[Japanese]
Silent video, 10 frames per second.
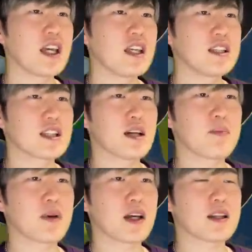いざ
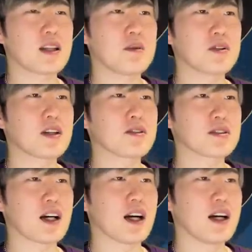やっぱやってみるけど
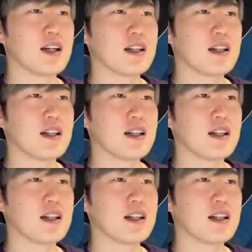さ、